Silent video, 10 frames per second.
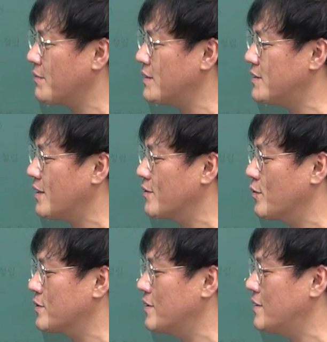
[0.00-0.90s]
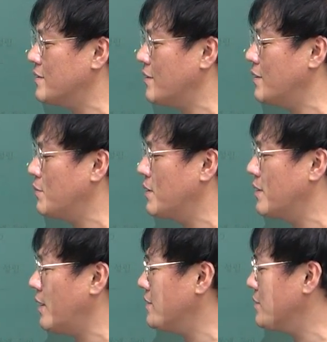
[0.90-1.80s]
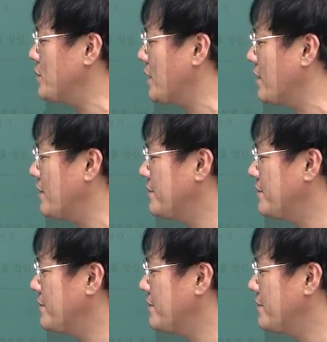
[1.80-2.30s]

렌치라는 곳을 설립을 했습니다.